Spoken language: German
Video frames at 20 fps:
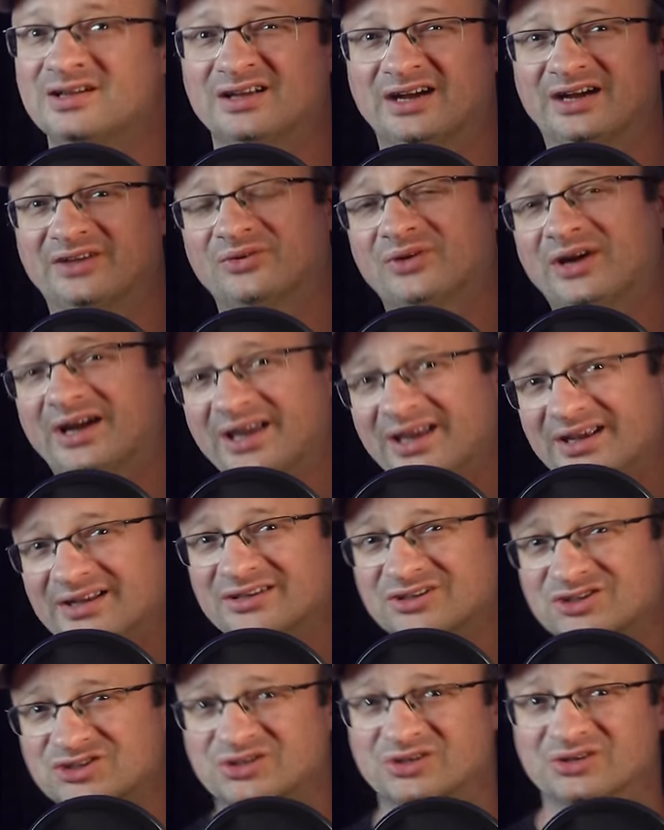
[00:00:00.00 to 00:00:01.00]
Also
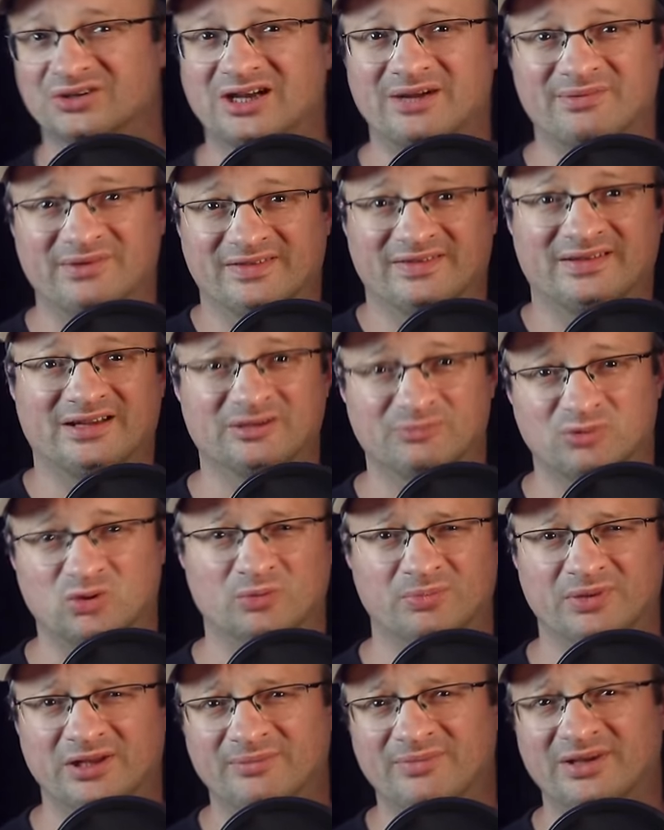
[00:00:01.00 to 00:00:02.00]
eigentlich schon kann man sagen,
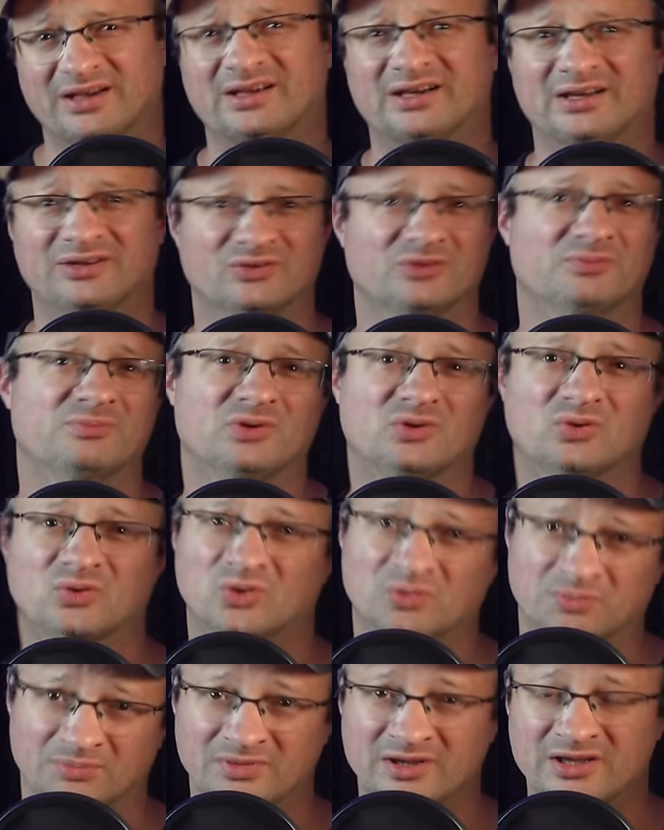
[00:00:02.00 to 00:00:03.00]
Problem erkannt und
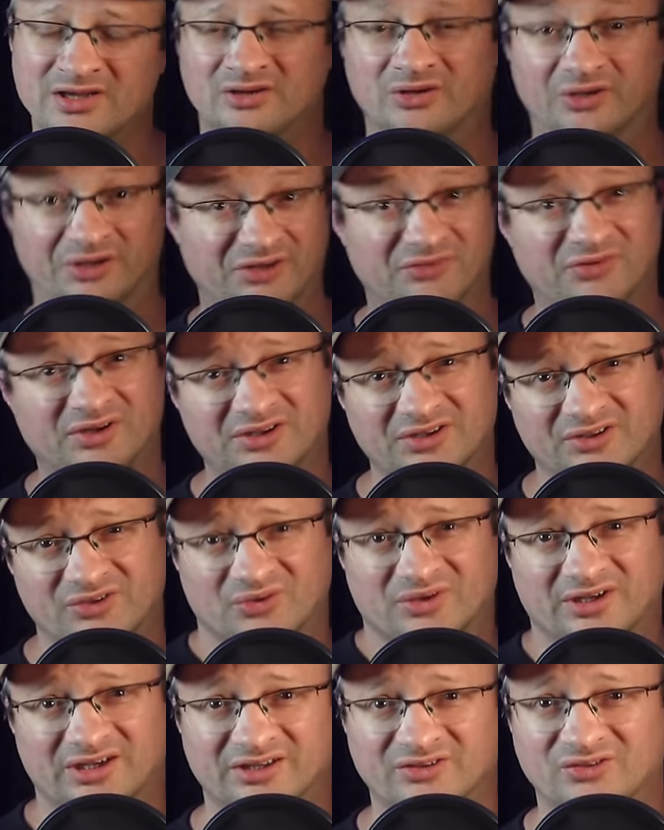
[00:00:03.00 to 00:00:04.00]
behoben. Und ich fand das
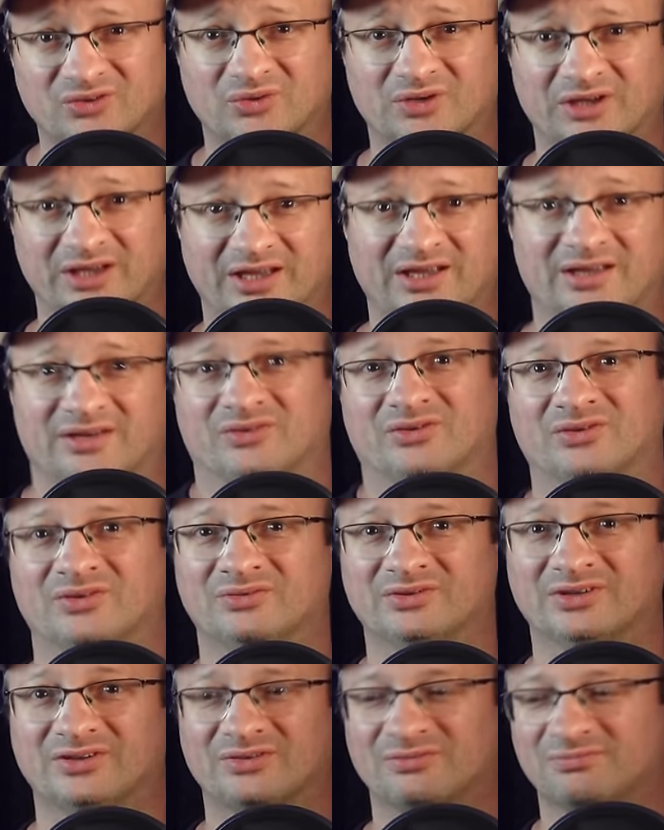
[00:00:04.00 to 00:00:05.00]
sogar ganz okay. Also
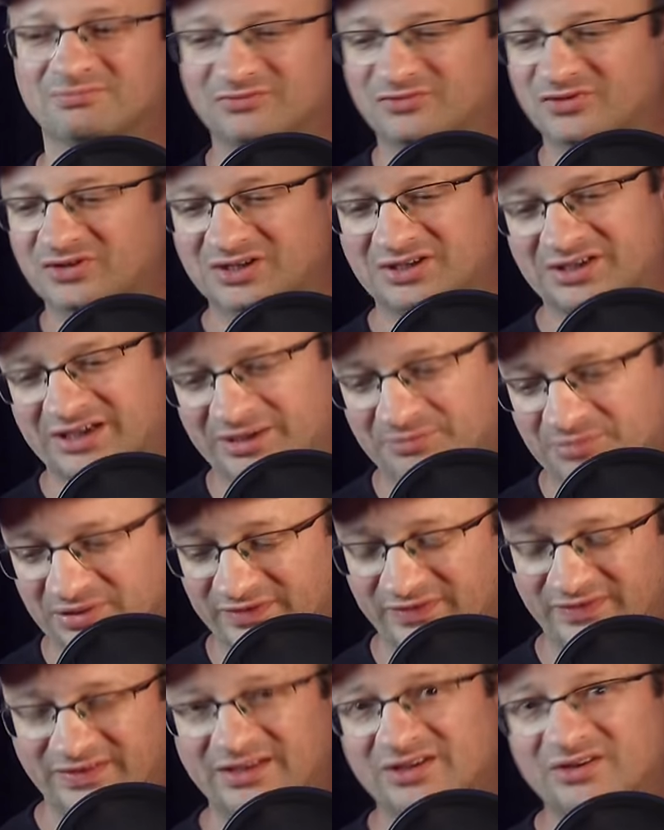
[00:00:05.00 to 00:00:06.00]
sowas, finde ich, kann
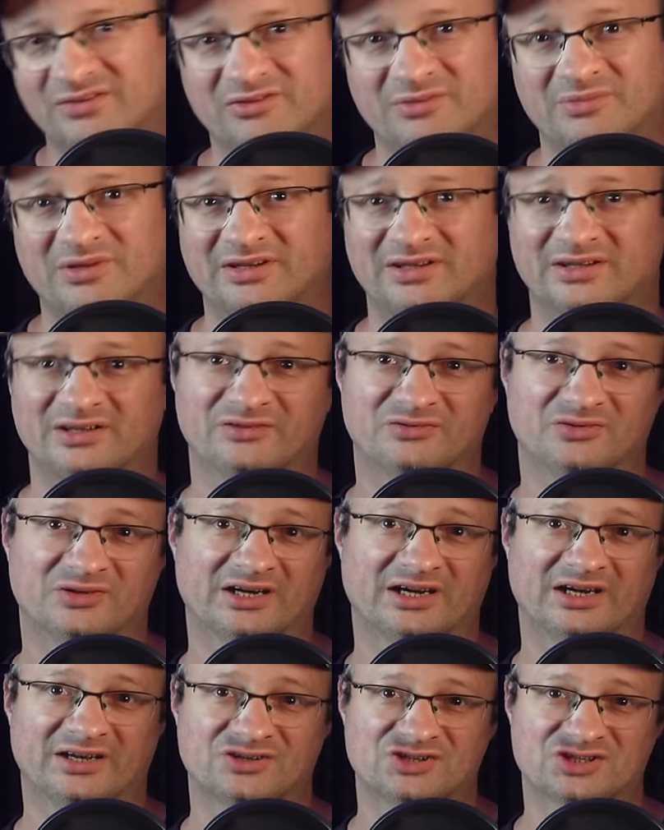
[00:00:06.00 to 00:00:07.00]
passieren. Und wenn man dann dafür
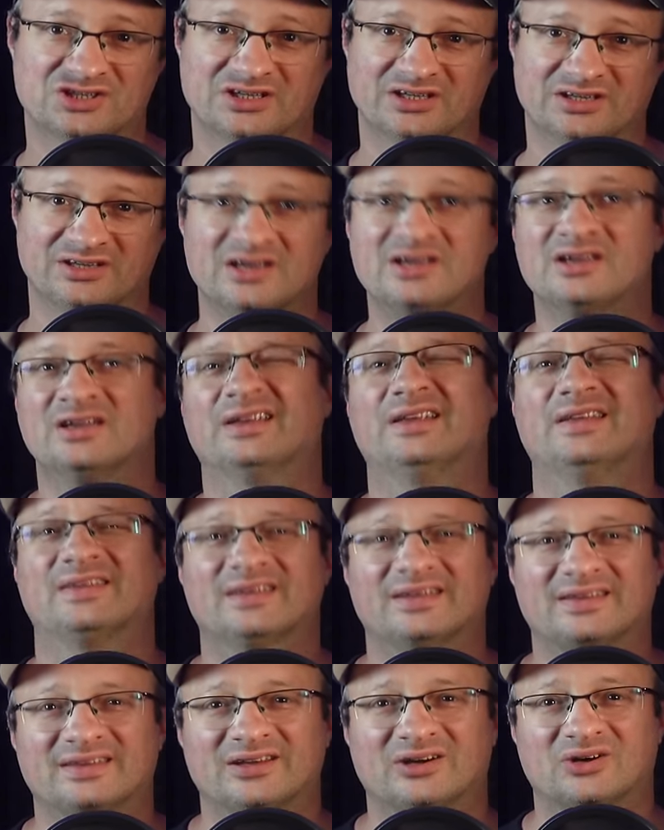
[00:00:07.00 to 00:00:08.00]
gerade steht,
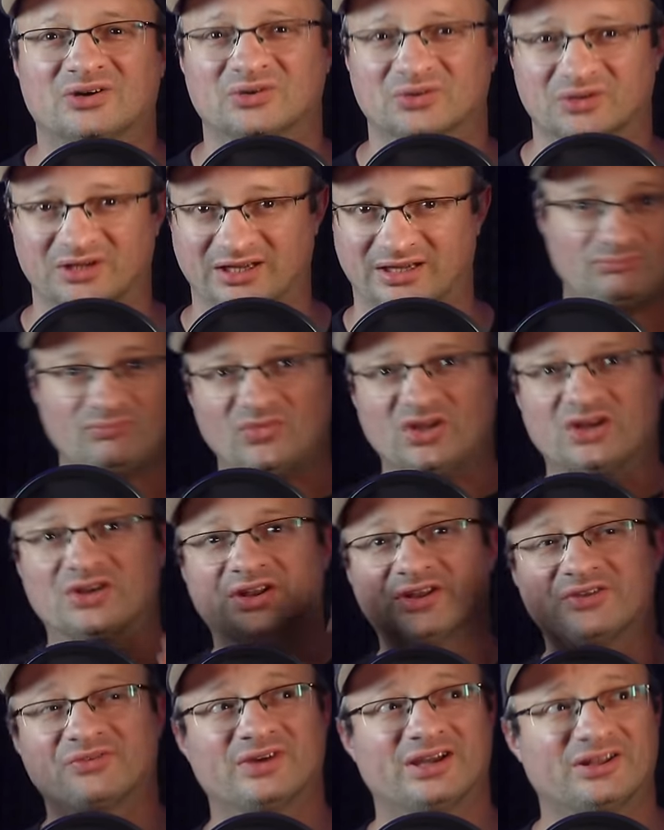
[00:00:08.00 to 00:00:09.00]
ist das ja auch okay. Und
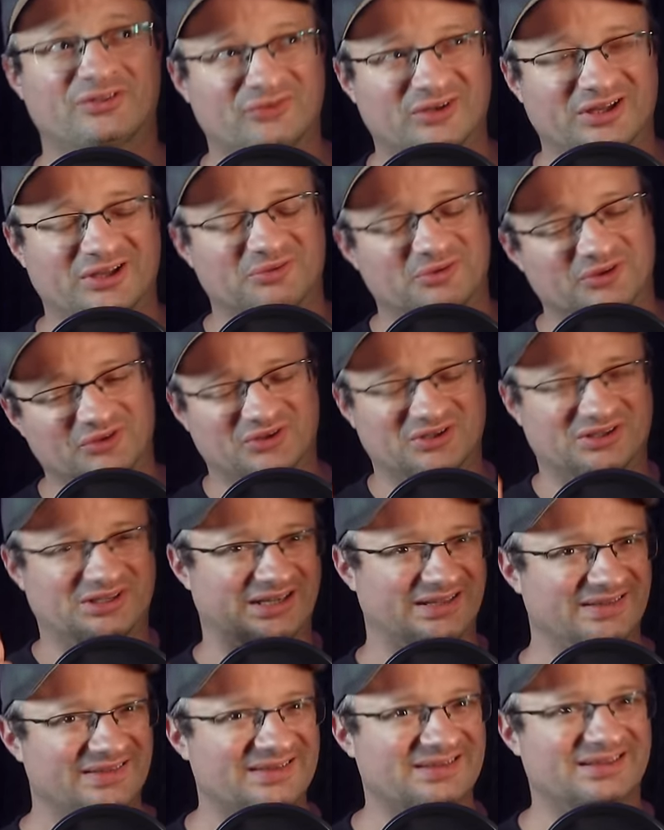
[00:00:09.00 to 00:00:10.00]
das war jetzt vielleicht mal so eine
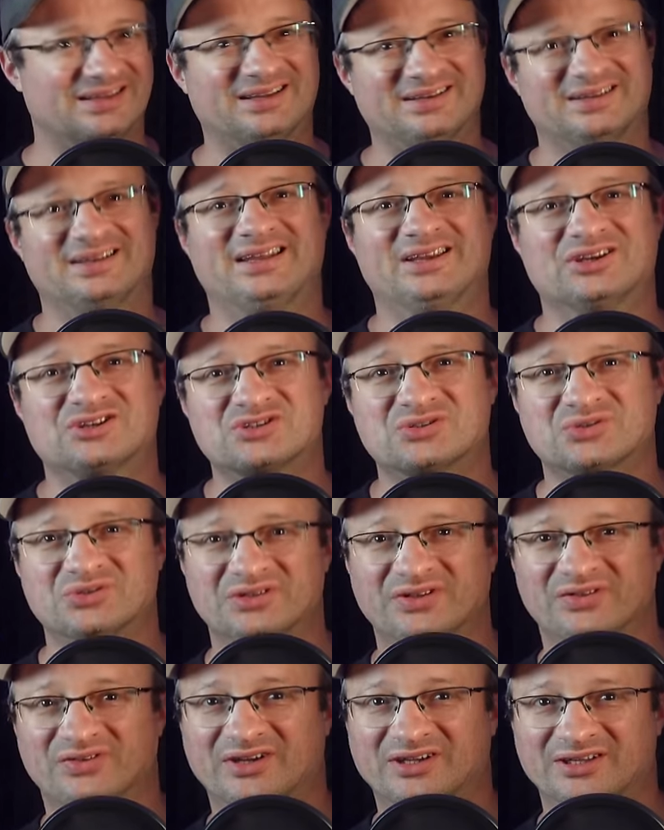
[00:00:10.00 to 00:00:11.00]
ganz kleine
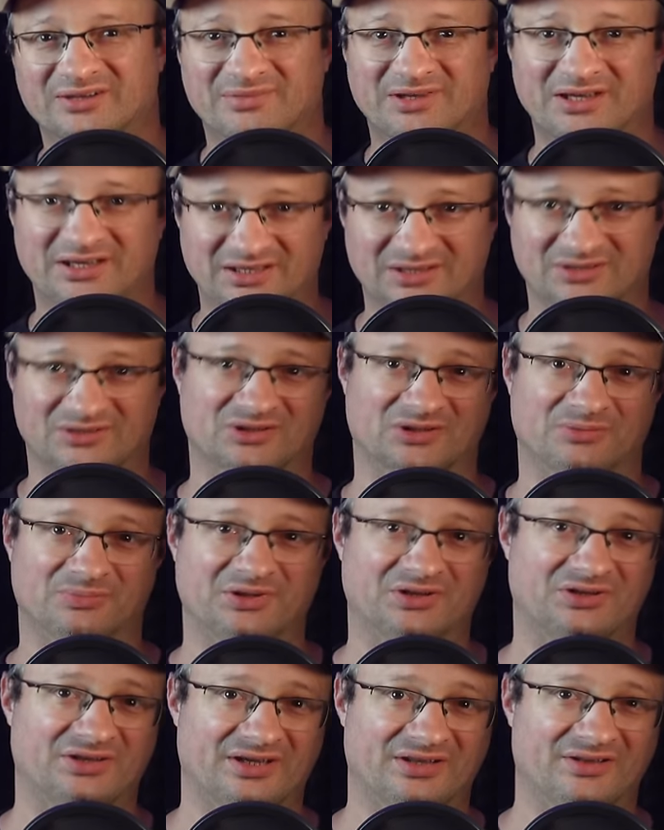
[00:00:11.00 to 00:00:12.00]
Lehrstunde in Sachen
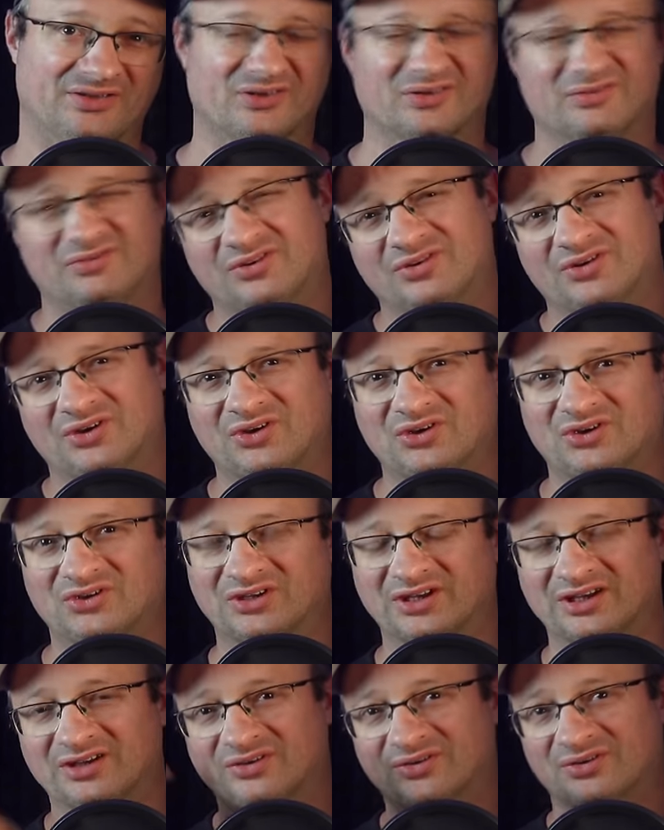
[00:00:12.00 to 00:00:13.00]
Medienkompetenz und wie solche
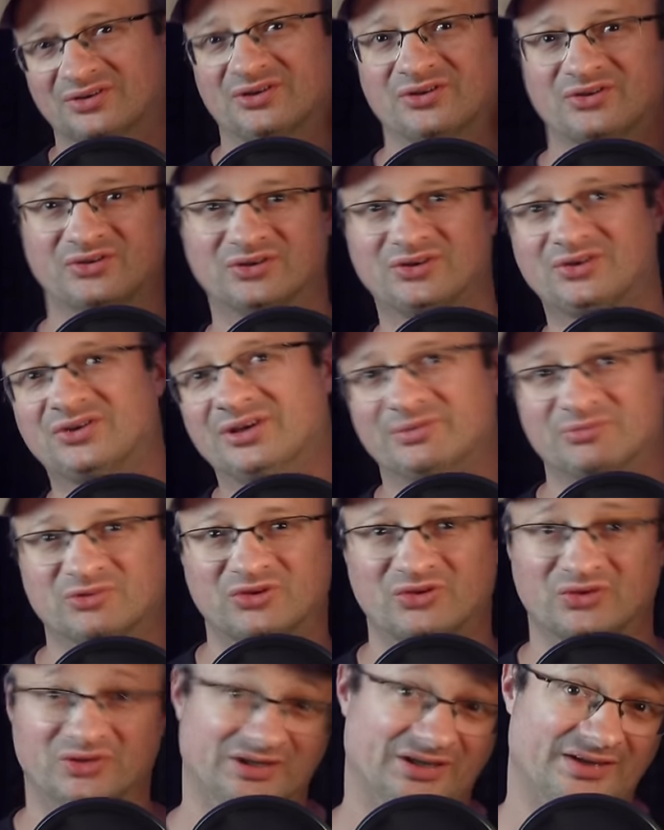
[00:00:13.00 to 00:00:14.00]
Tricks oder auch solche
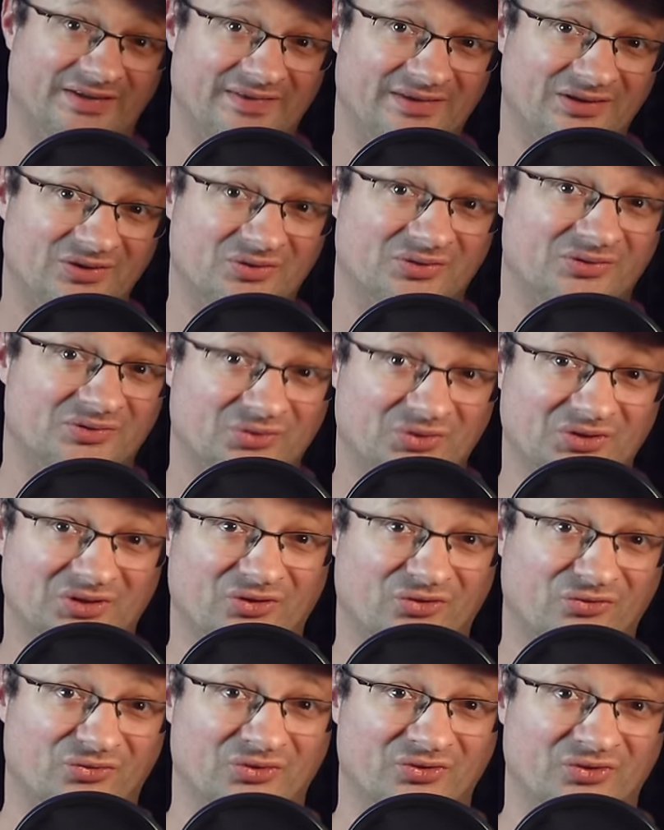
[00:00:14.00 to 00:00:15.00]
Emotionalisierungen
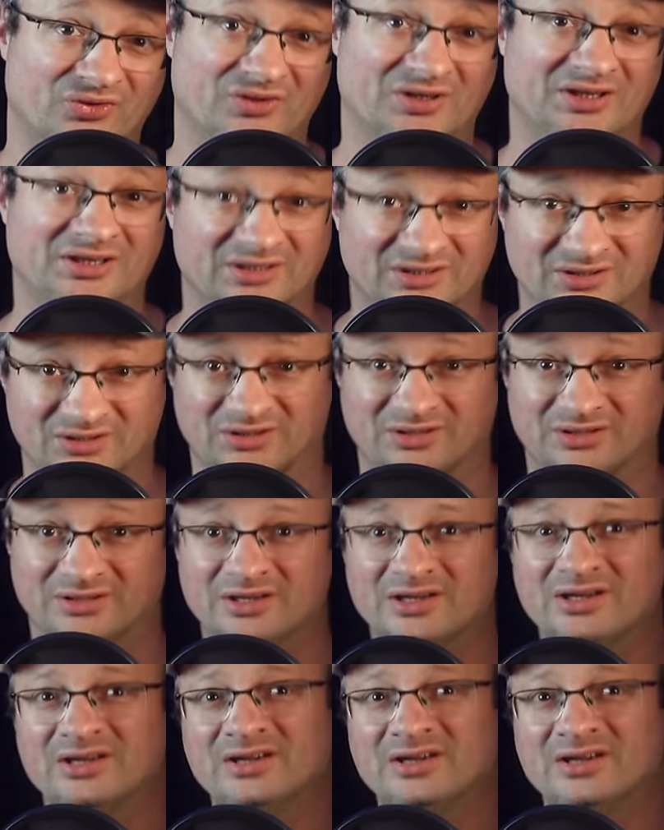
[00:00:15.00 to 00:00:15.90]
durchaus funktionieren können.